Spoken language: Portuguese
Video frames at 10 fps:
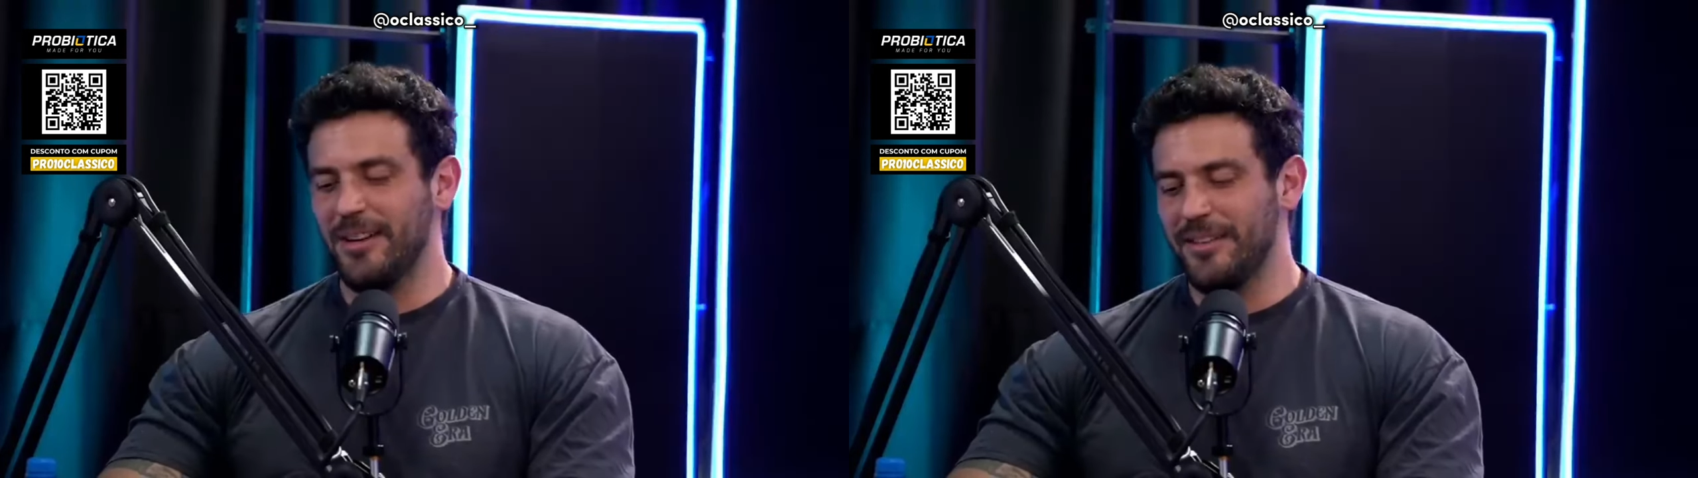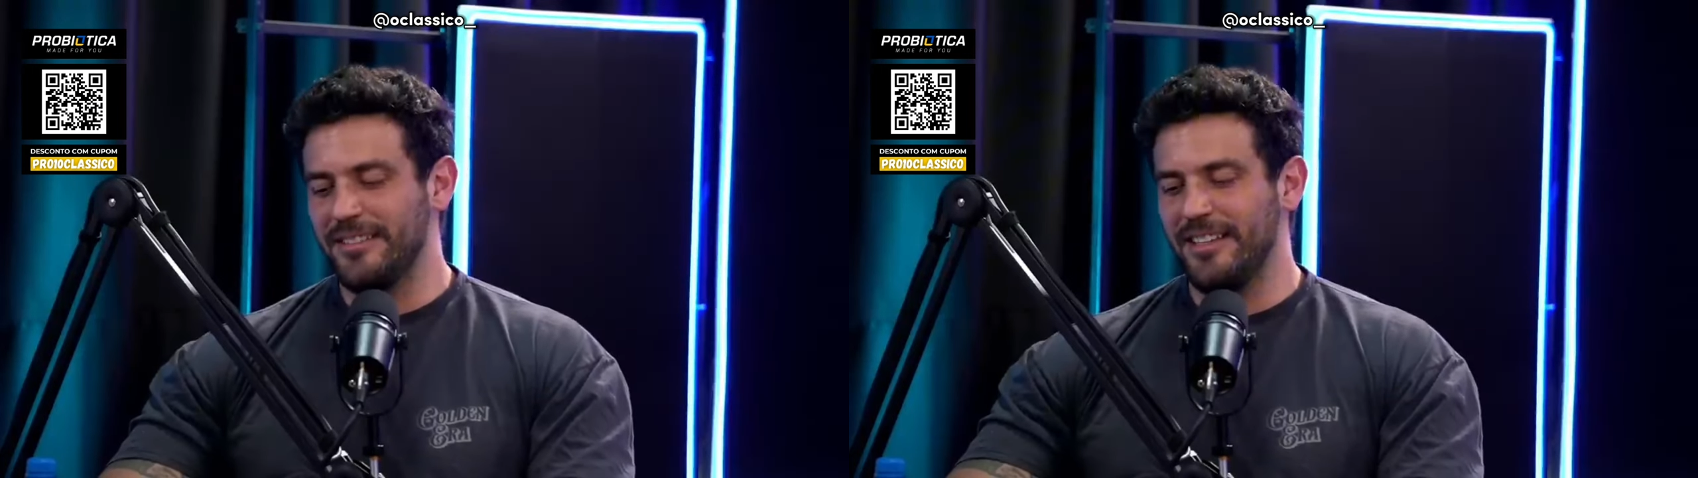
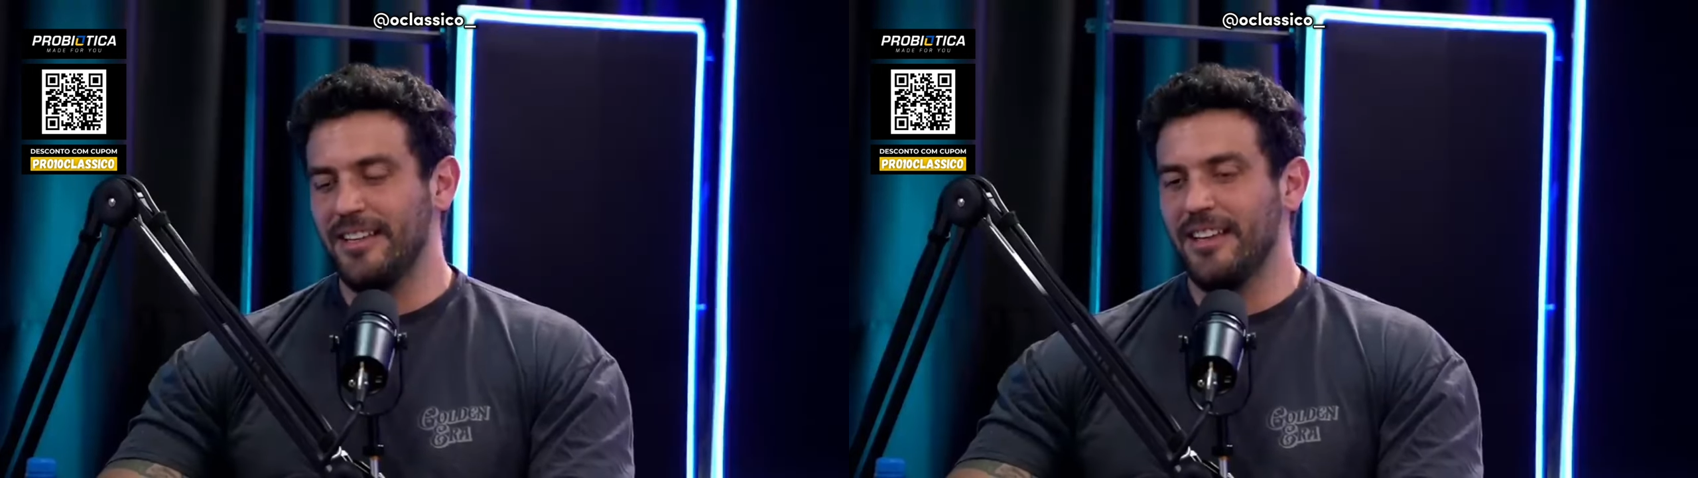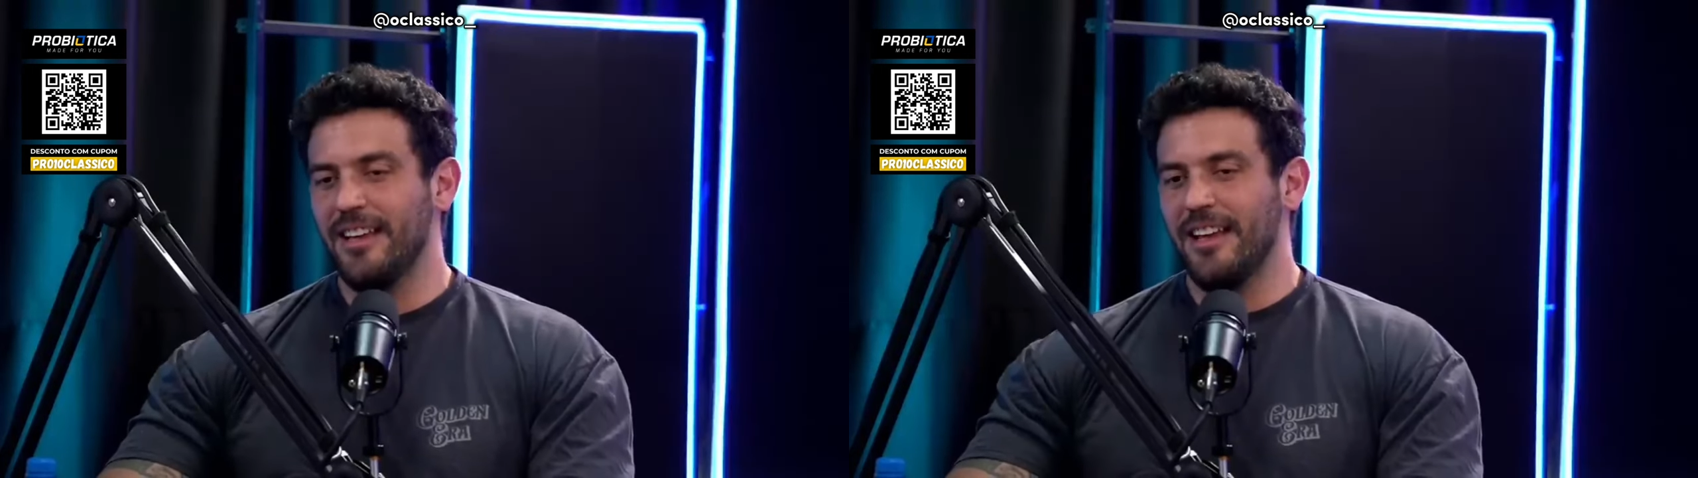Então,
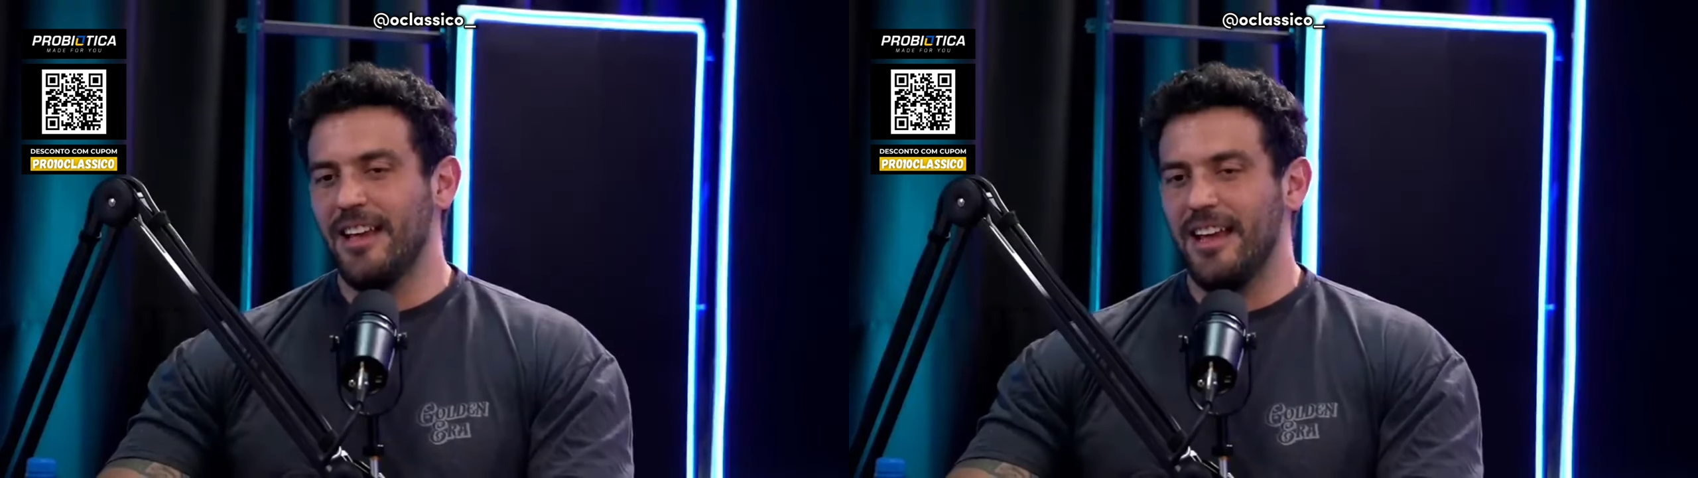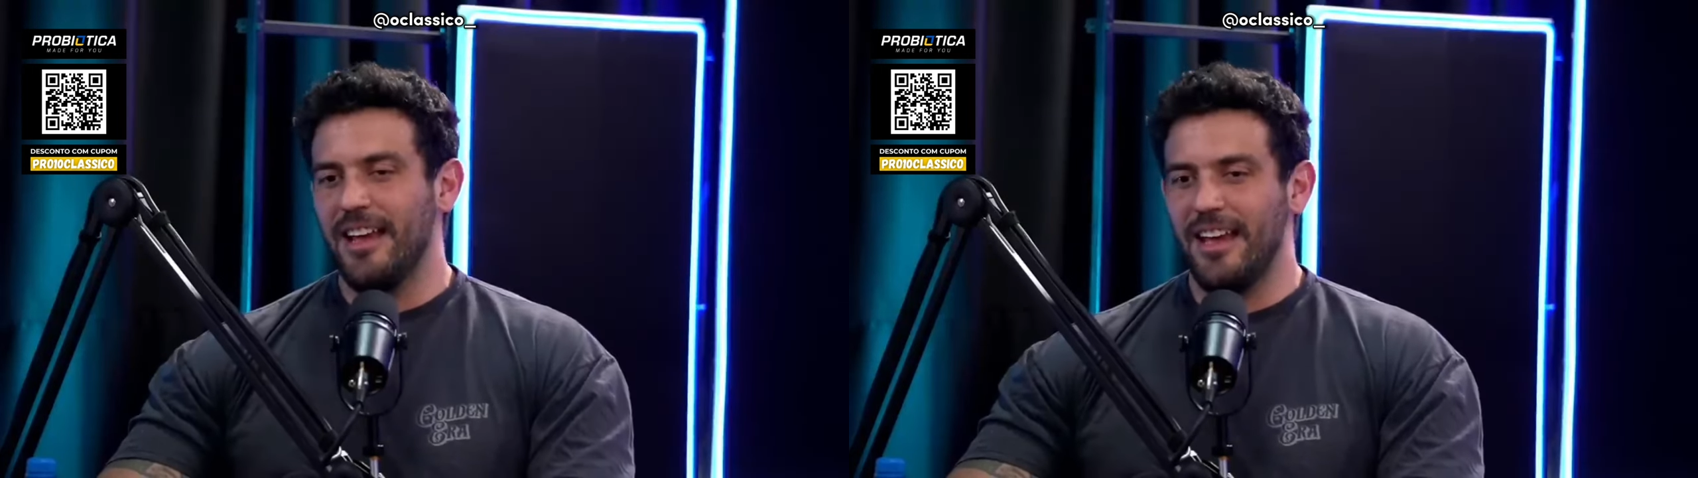assim,
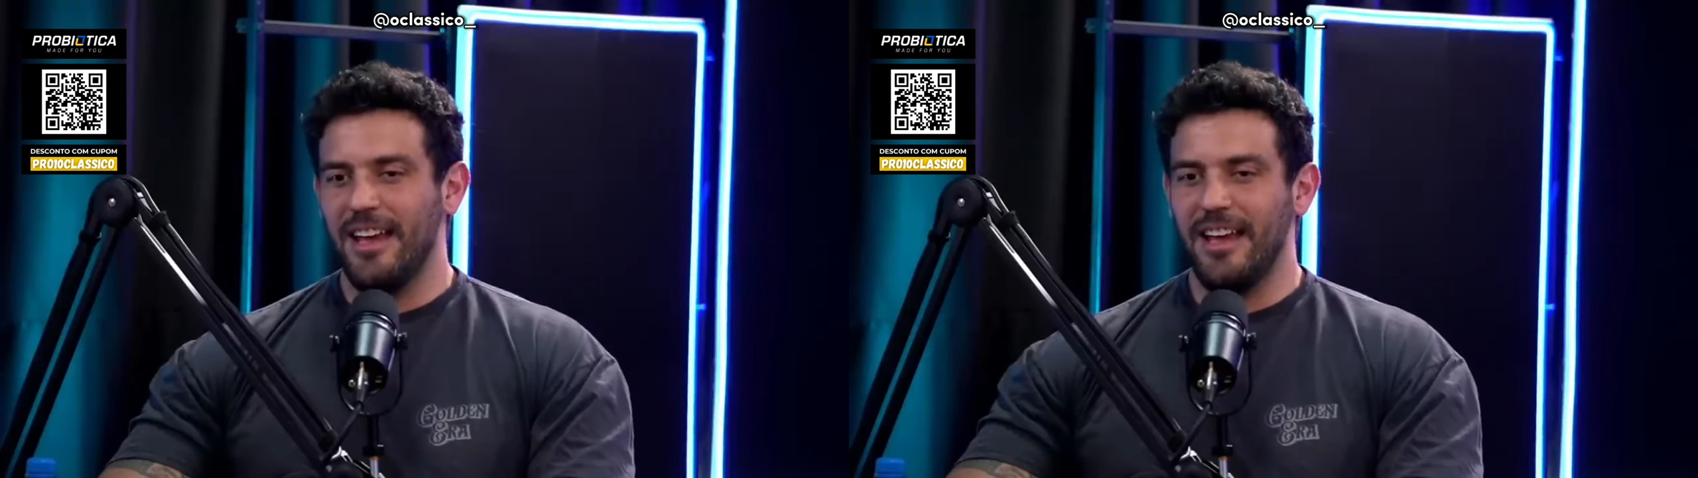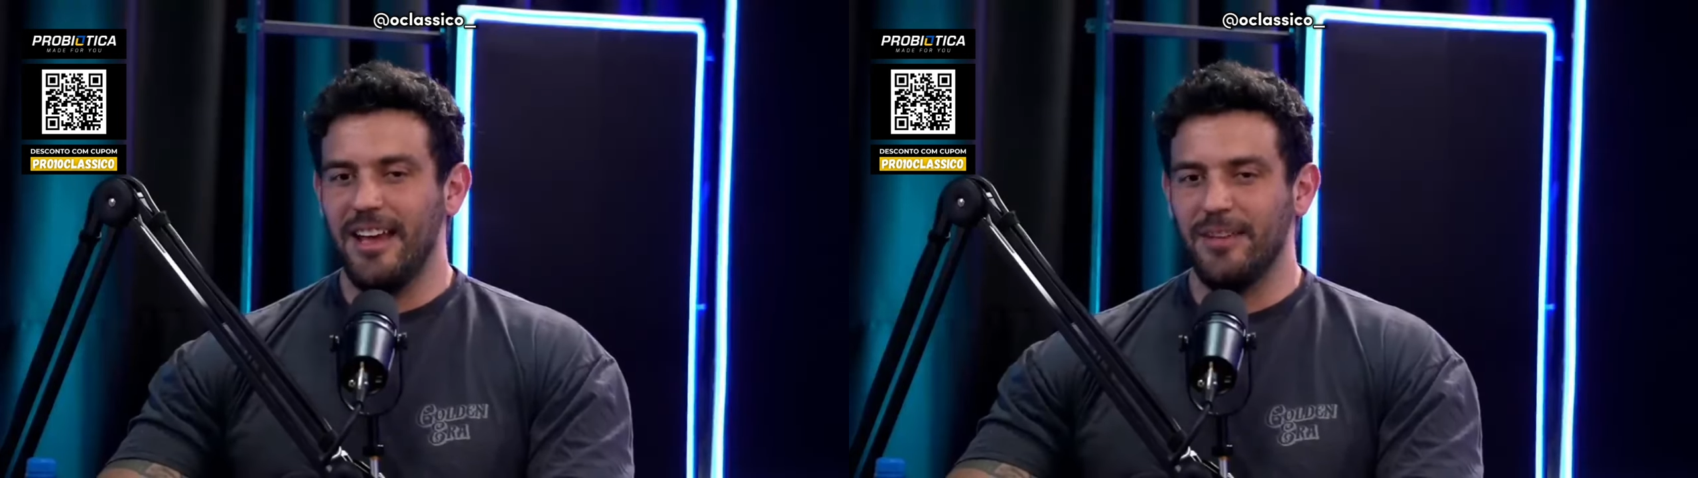
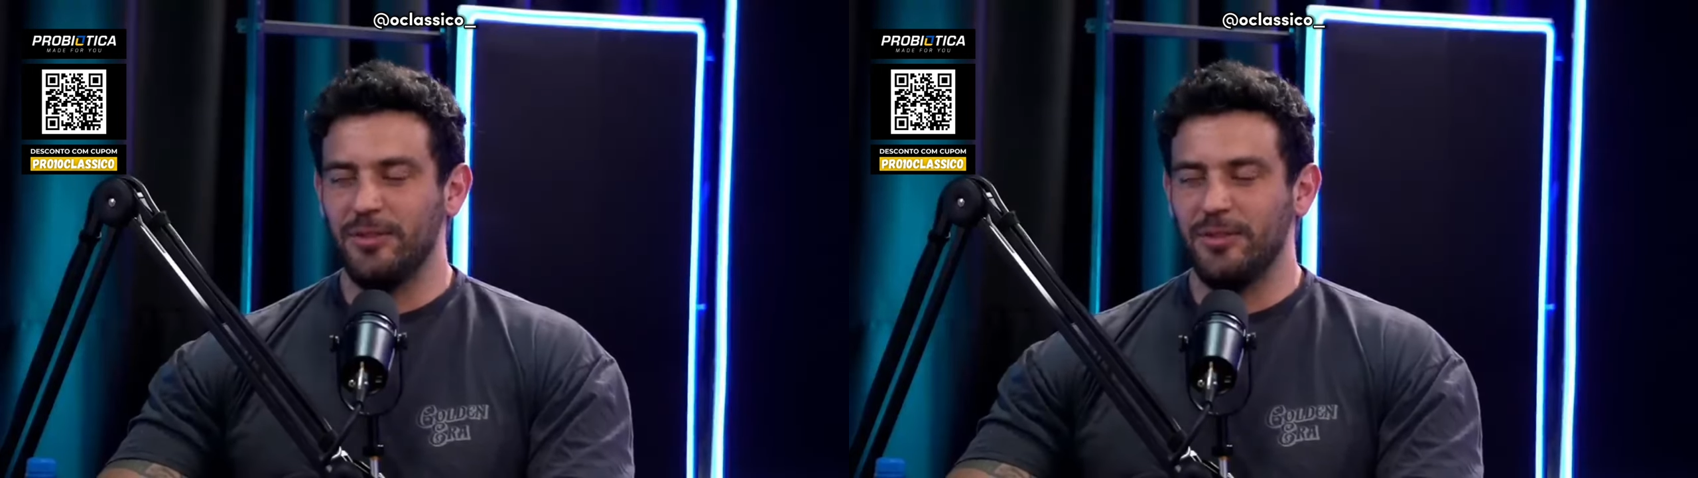é,